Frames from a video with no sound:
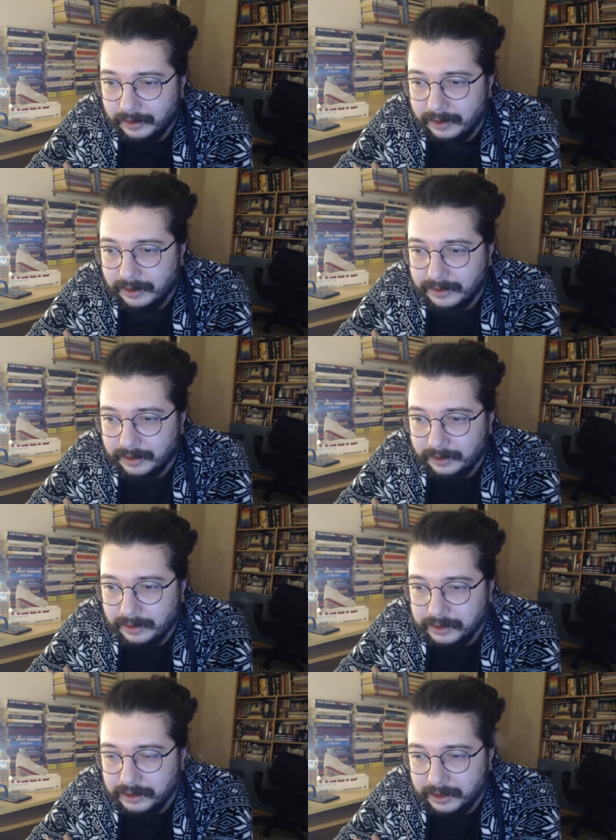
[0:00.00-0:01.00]
Kiliseler
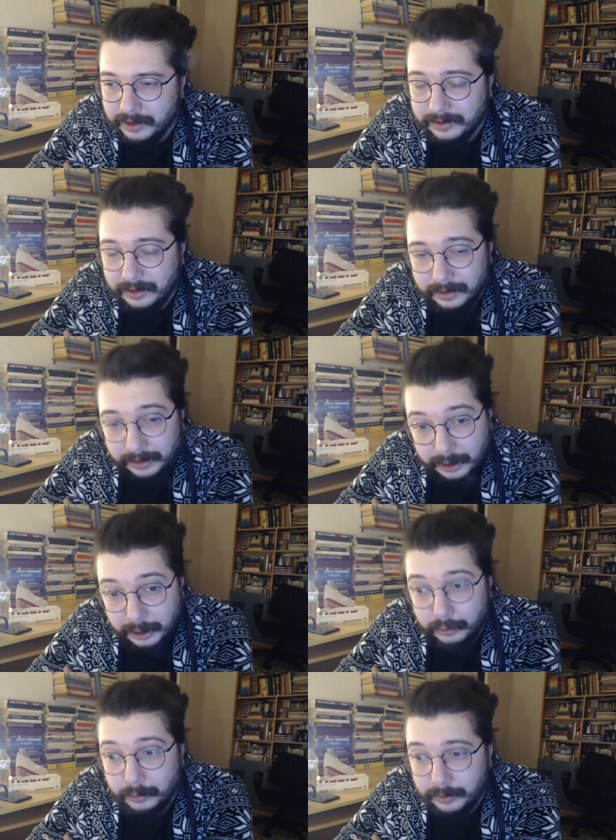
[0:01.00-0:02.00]
aşırı estetik
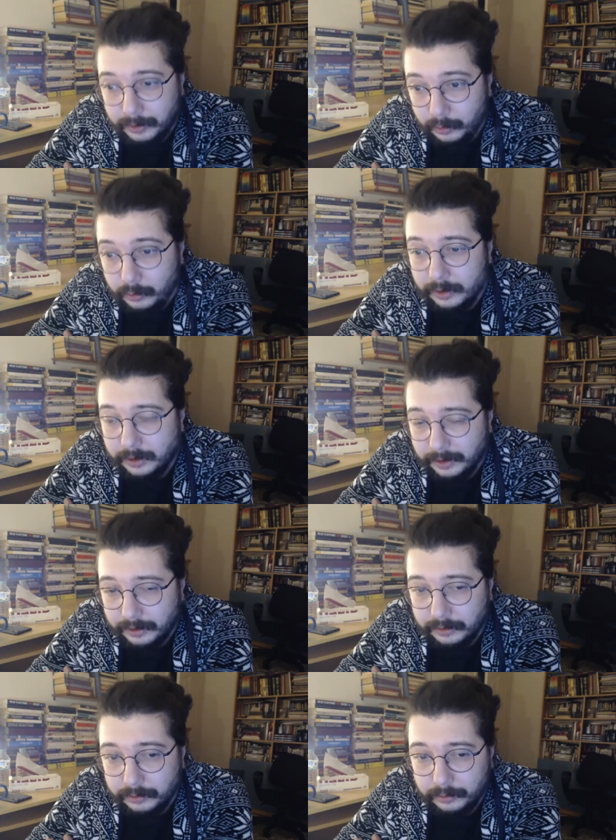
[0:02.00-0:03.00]
geliyor bana.
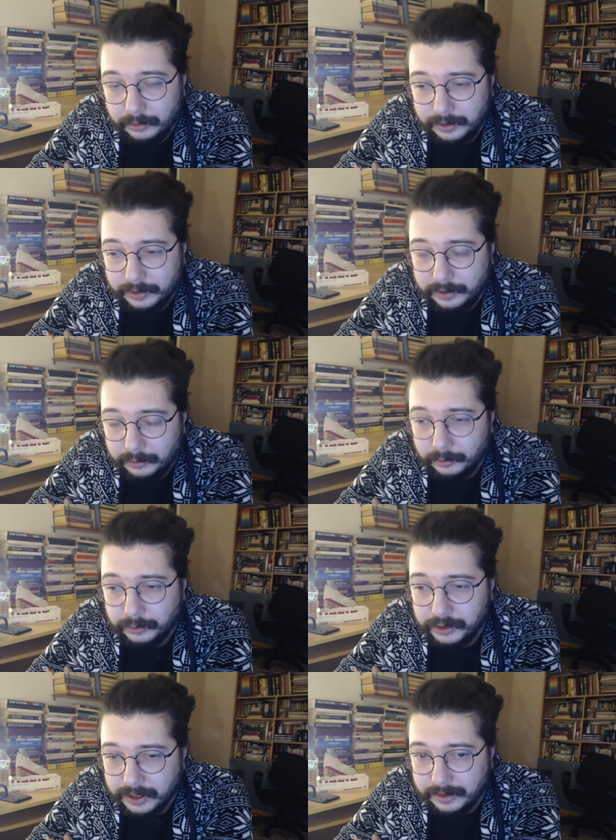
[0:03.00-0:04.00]
Öyleler, öyleler. O
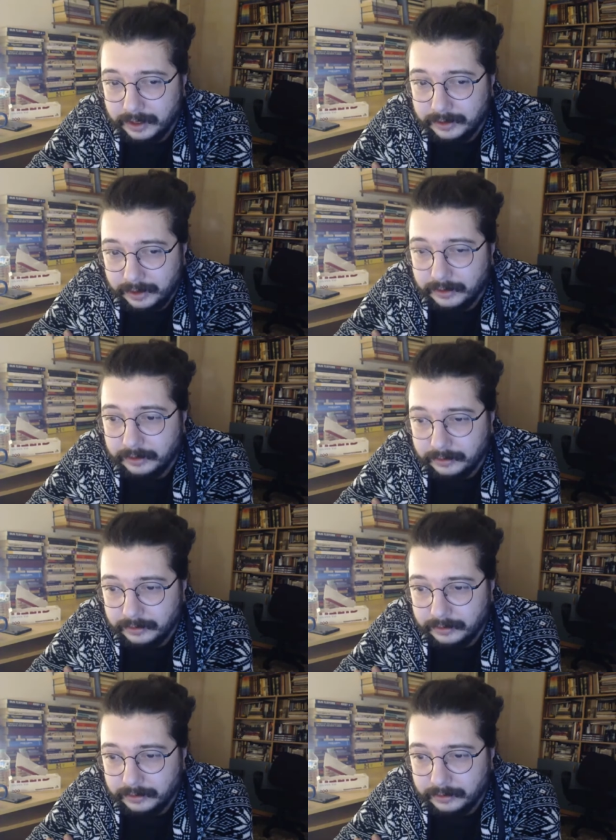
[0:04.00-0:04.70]
işe zaten